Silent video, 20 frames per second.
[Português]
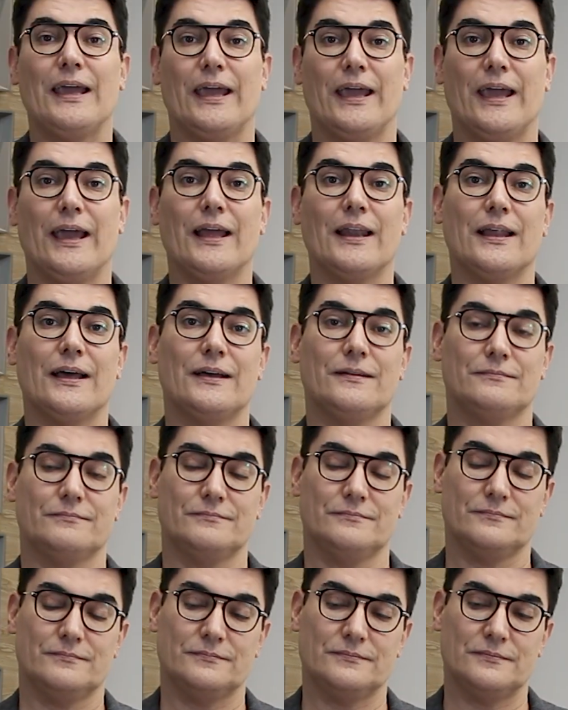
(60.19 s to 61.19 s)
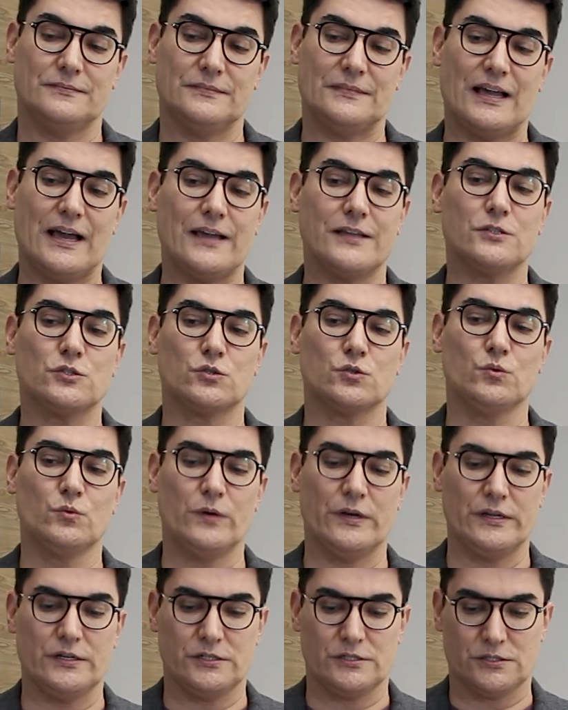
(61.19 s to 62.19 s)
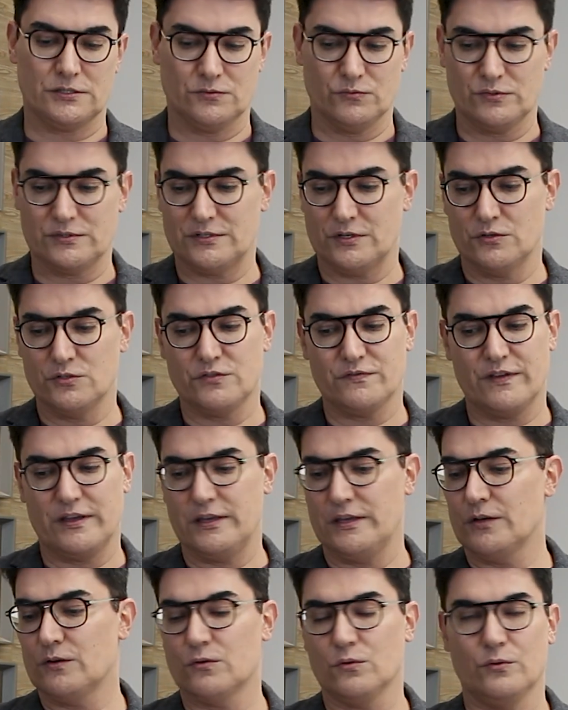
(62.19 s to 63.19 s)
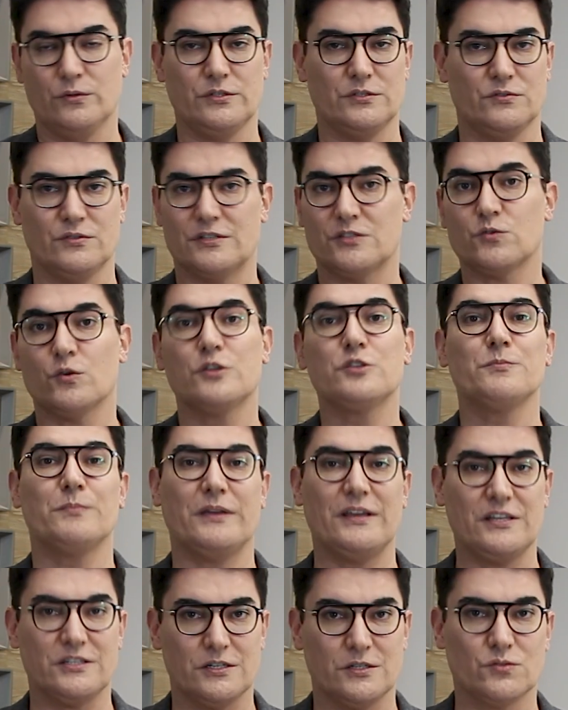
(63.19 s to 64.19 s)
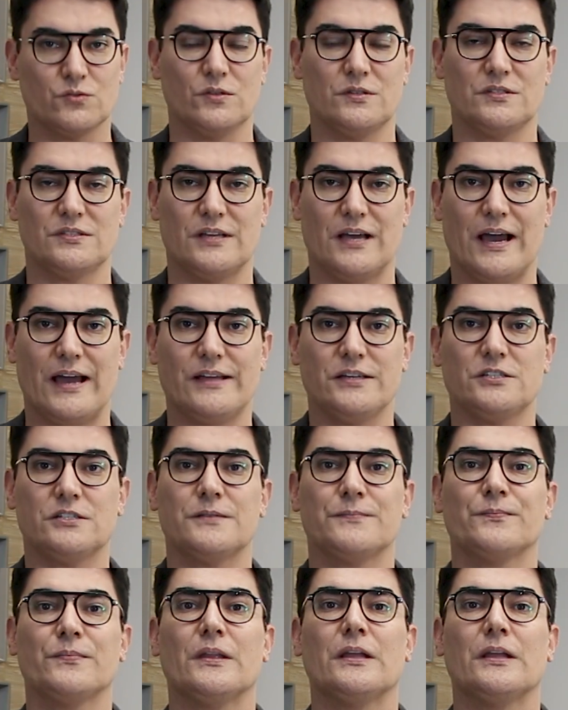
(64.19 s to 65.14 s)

ela nas suas, nos seus veículos, nas suas mídias sociais,